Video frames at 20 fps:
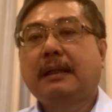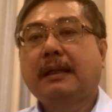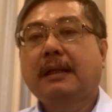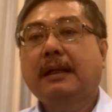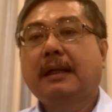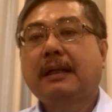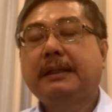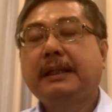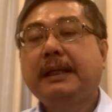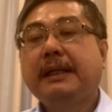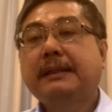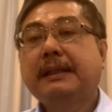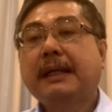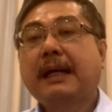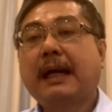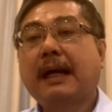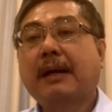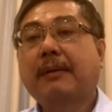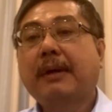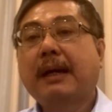แล้วก็ยิ่ง
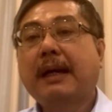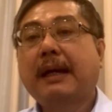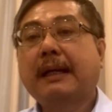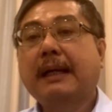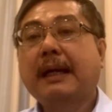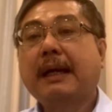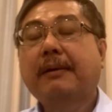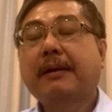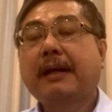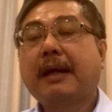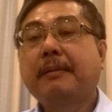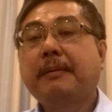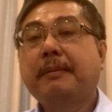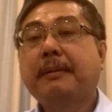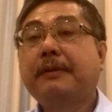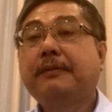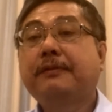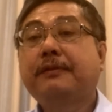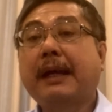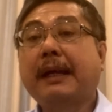ถ้าหากว่าก้าวไกล
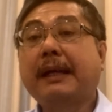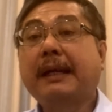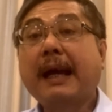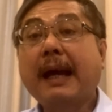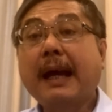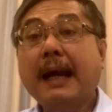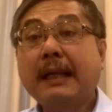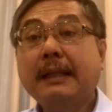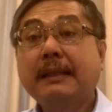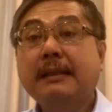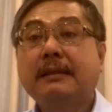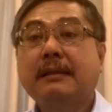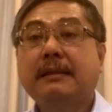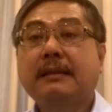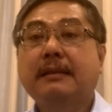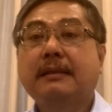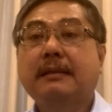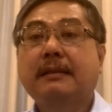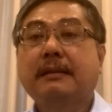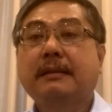เป็นฝ่ายค้าน
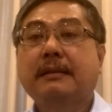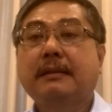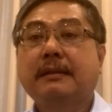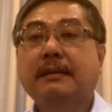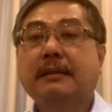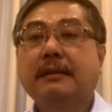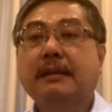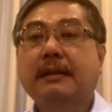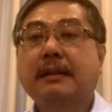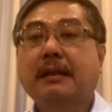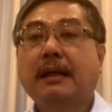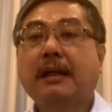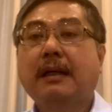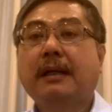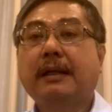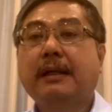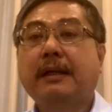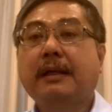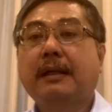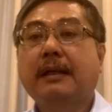ก็
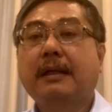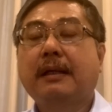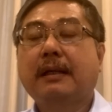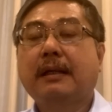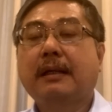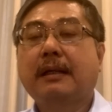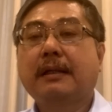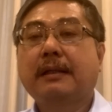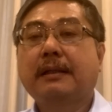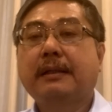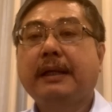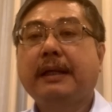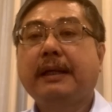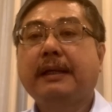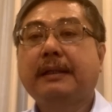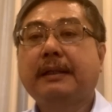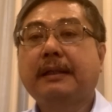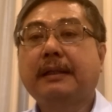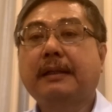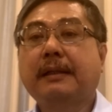ยิ่ง